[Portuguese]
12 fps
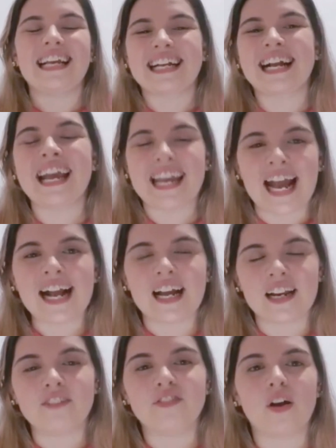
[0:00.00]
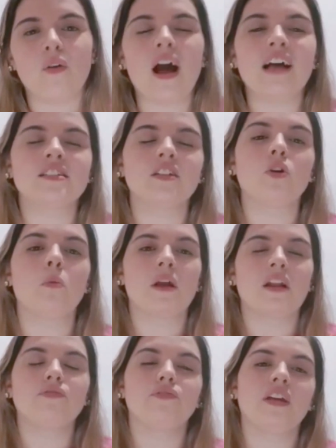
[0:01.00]
ganhar carnaval, assim como
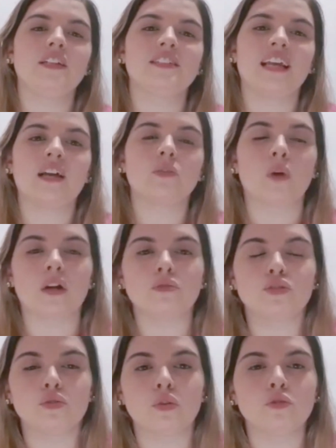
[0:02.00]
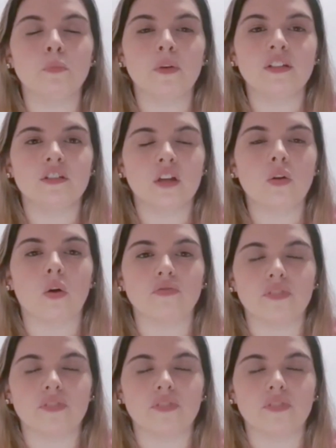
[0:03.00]
ela fez no ano de 2019.